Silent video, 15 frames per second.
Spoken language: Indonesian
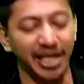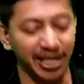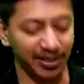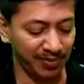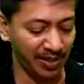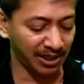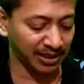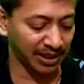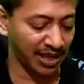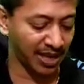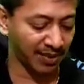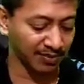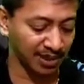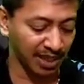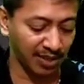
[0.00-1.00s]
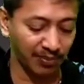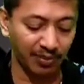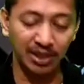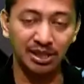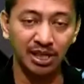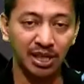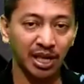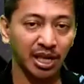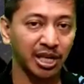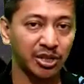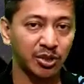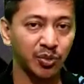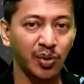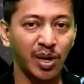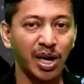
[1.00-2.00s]
hikmat? Amsal pasal yang
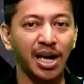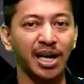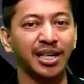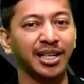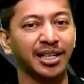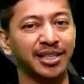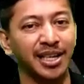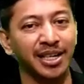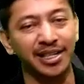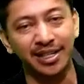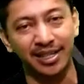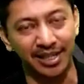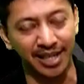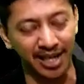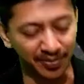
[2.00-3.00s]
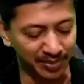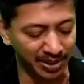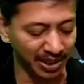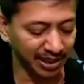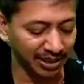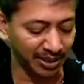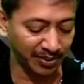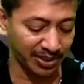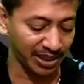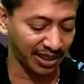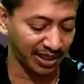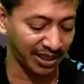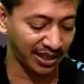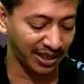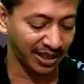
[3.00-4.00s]
kedua ayat yang keenam berkata
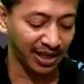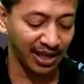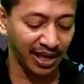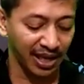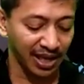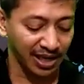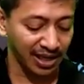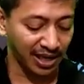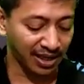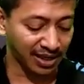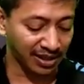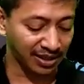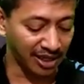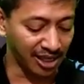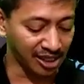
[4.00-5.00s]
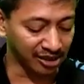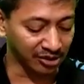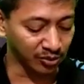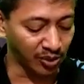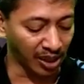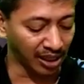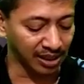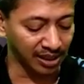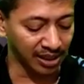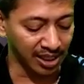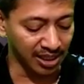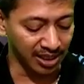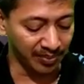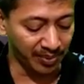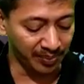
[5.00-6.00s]
begini. Karena
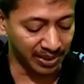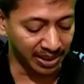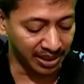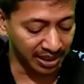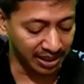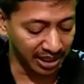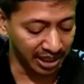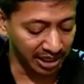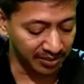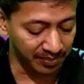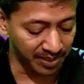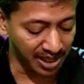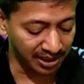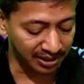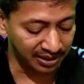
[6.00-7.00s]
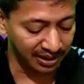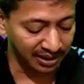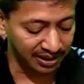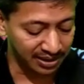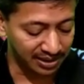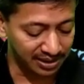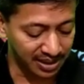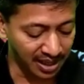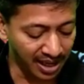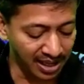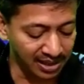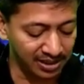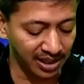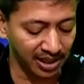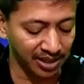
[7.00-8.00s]
Tuhanlah yang memberikan hikmat
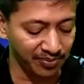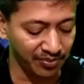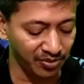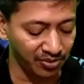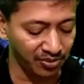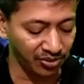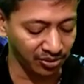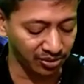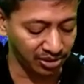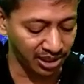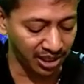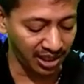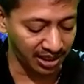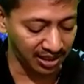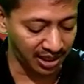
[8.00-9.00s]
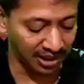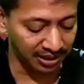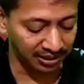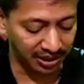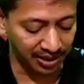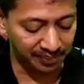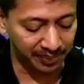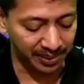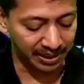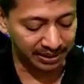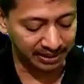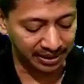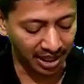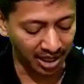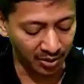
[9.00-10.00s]
dan dari mulutnya datang
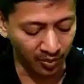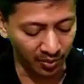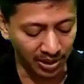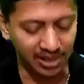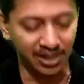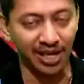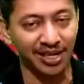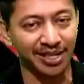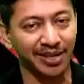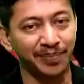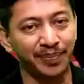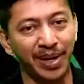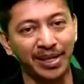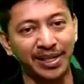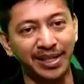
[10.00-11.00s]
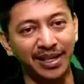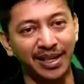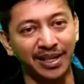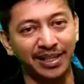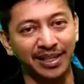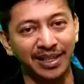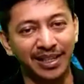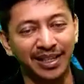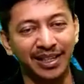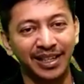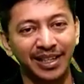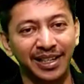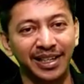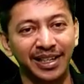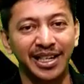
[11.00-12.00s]
pengetahuan dan kepandaian.
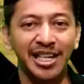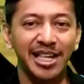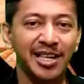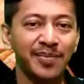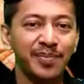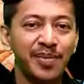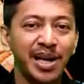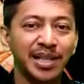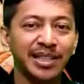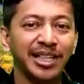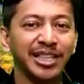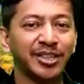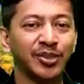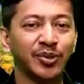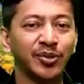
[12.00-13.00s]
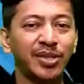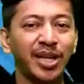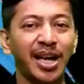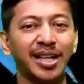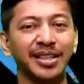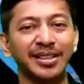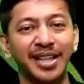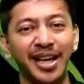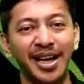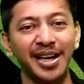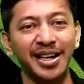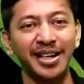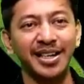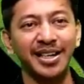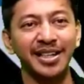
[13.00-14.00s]
Hikmat itu
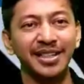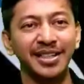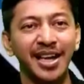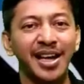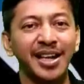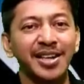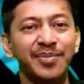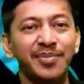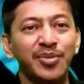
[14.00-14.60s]
datang dari